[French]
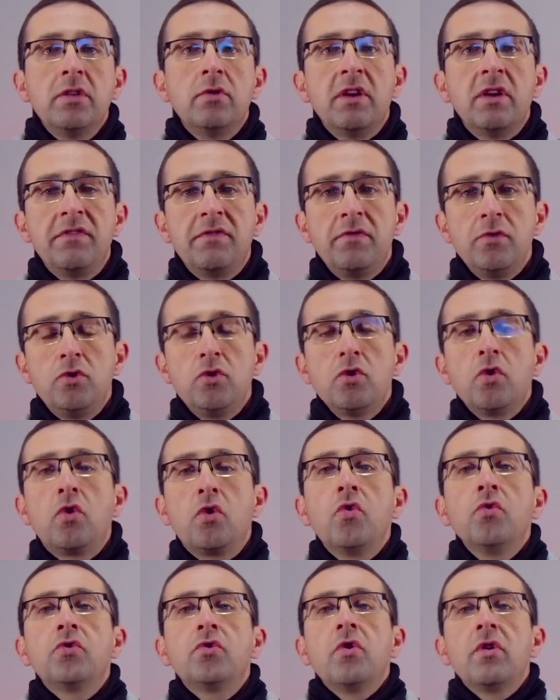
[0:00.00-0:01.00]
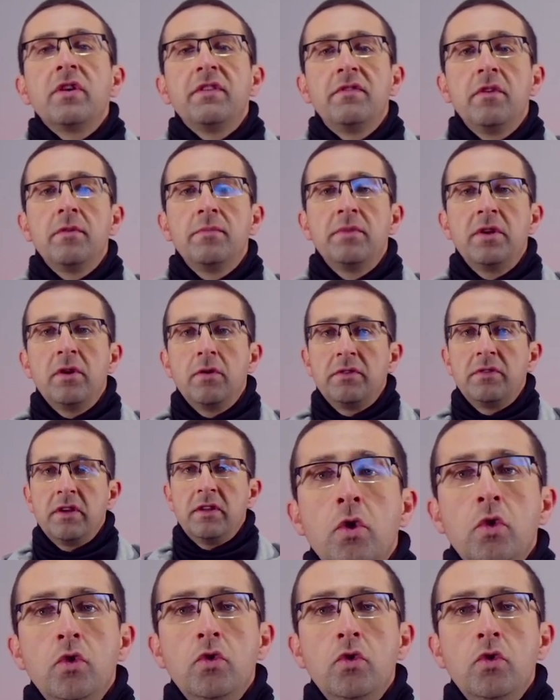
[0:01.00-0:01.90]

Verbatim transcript: de la future contre-réforme des retraites.